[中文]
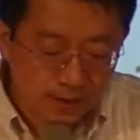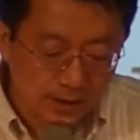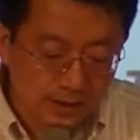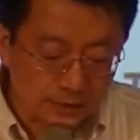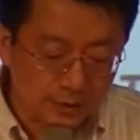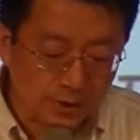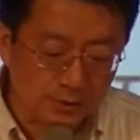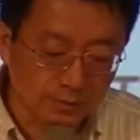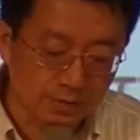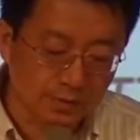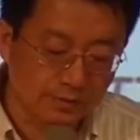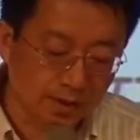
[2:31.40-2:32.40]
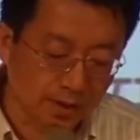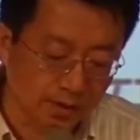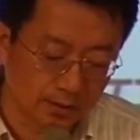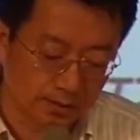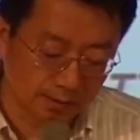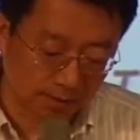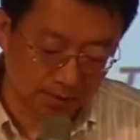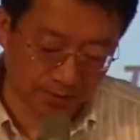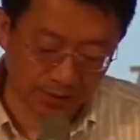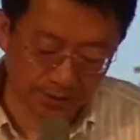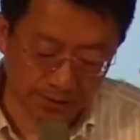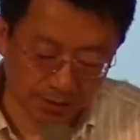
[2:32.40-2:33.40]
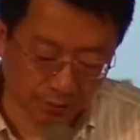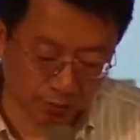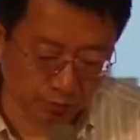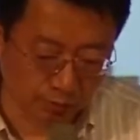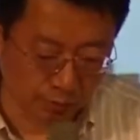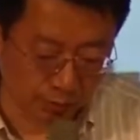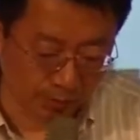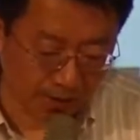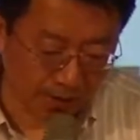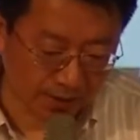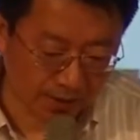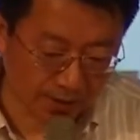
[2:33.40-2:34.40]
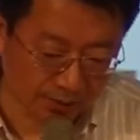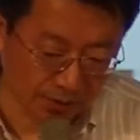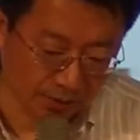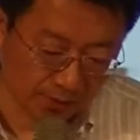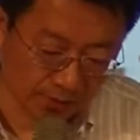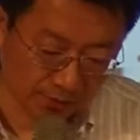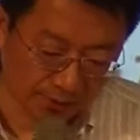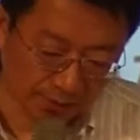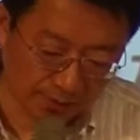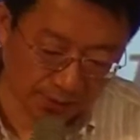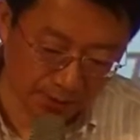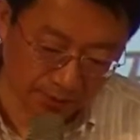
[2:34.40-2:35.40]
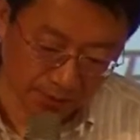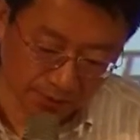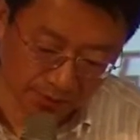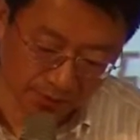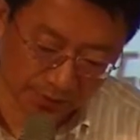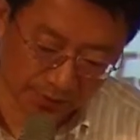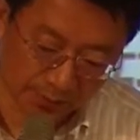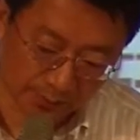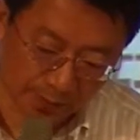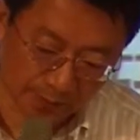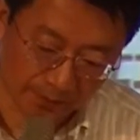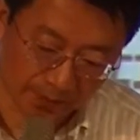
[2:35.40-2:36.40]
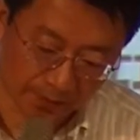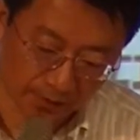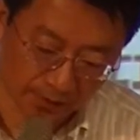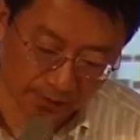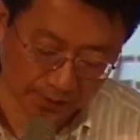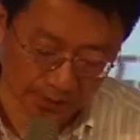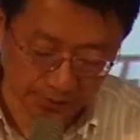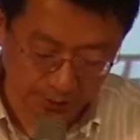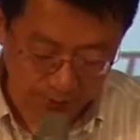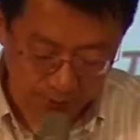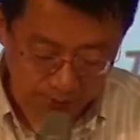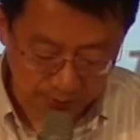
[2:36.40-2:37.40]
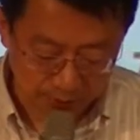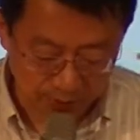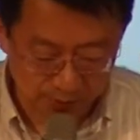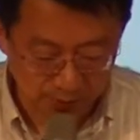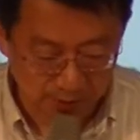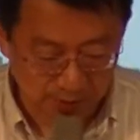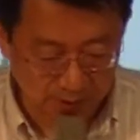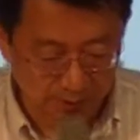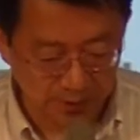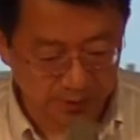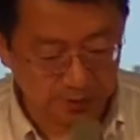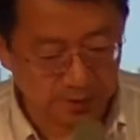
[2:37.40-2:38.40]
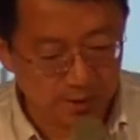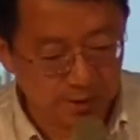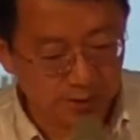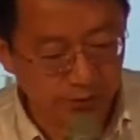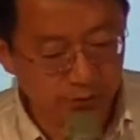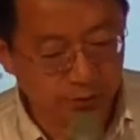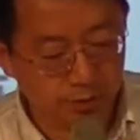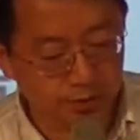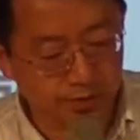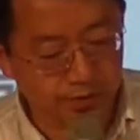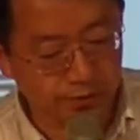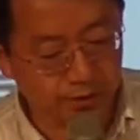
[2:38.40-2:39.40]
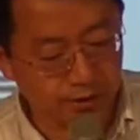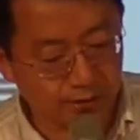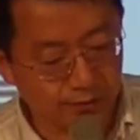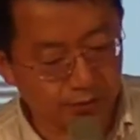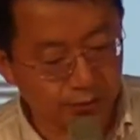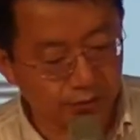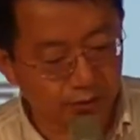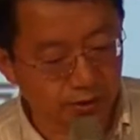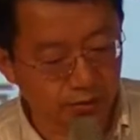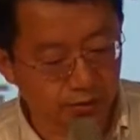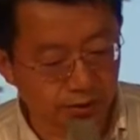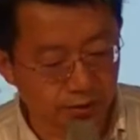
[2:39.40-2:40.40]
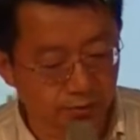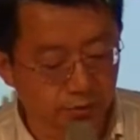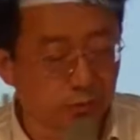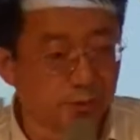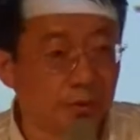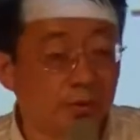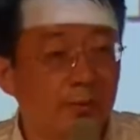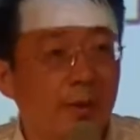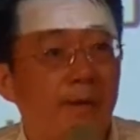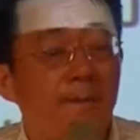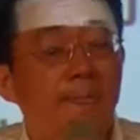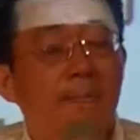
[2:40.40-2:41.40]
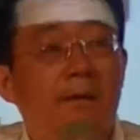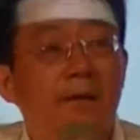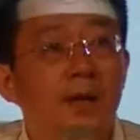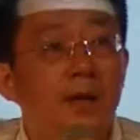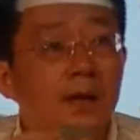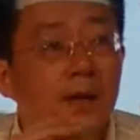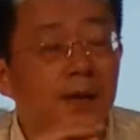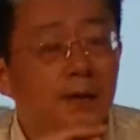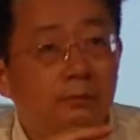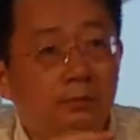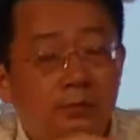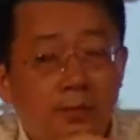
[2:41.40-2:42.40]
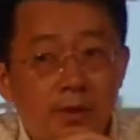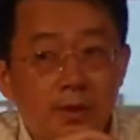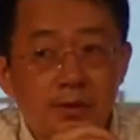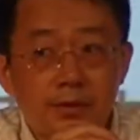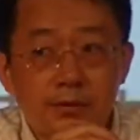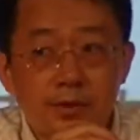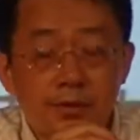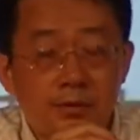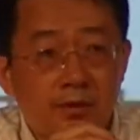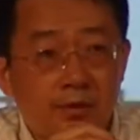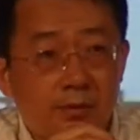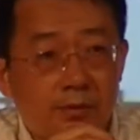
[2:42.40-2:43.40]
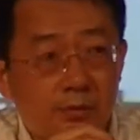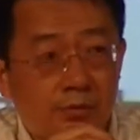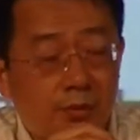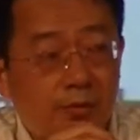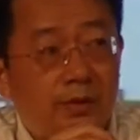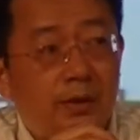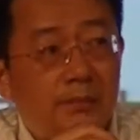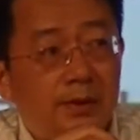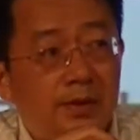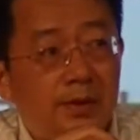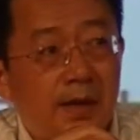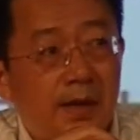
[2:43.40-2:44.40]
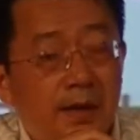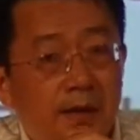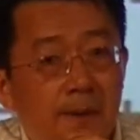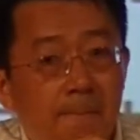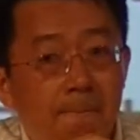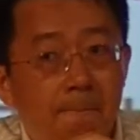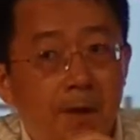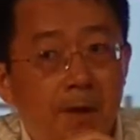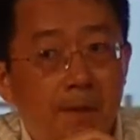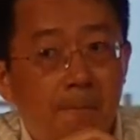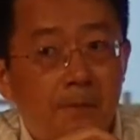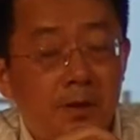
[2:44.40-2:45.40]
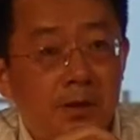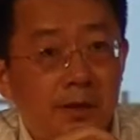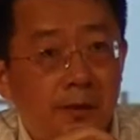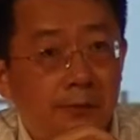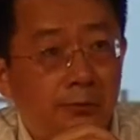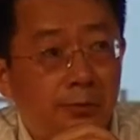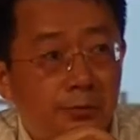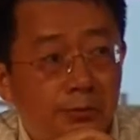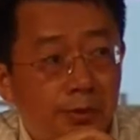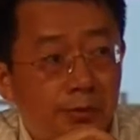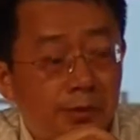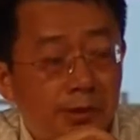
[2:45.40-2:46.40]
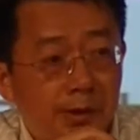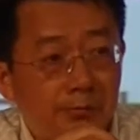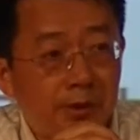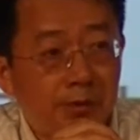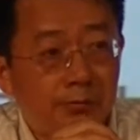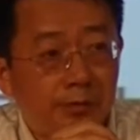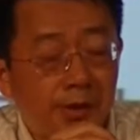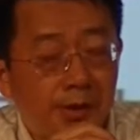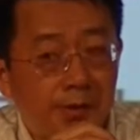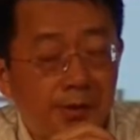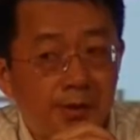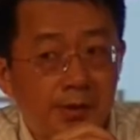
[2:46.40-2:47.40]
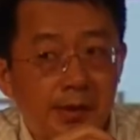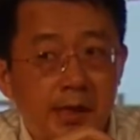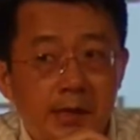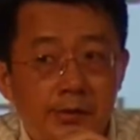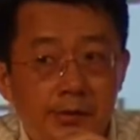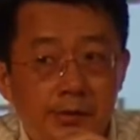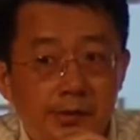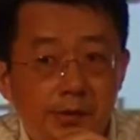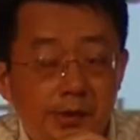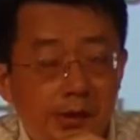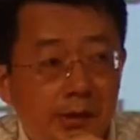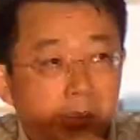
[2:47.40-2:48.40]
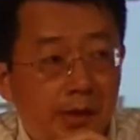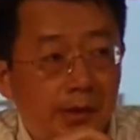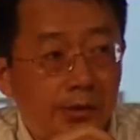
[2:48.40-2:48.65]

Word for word: 那个尤教授已经这个呃呈现出过去八年来民进党在民主宪政方面的一个成就。如果各位去看到，第一个是有关于深化民主跟推动公民投票。好，那我我个人是觉得说，总的评价来看，呃，民进党所追寻在民主宪政的价值，应该